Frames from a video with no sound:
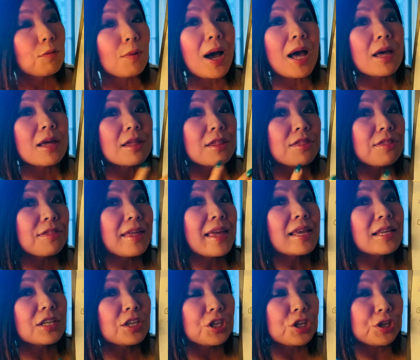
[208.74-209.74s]
は
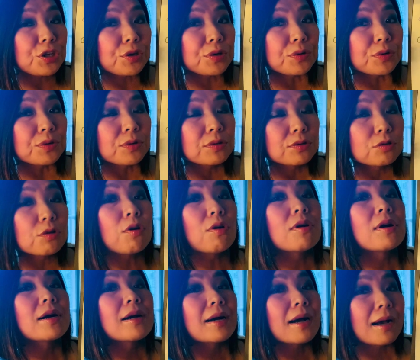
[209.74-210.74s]
thank you
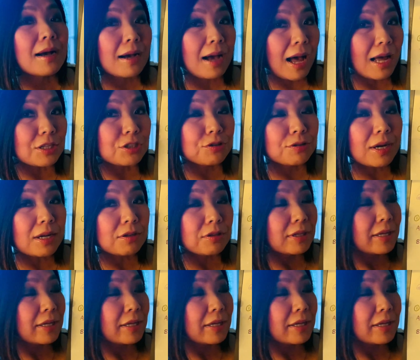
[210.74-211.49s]
のカジュアル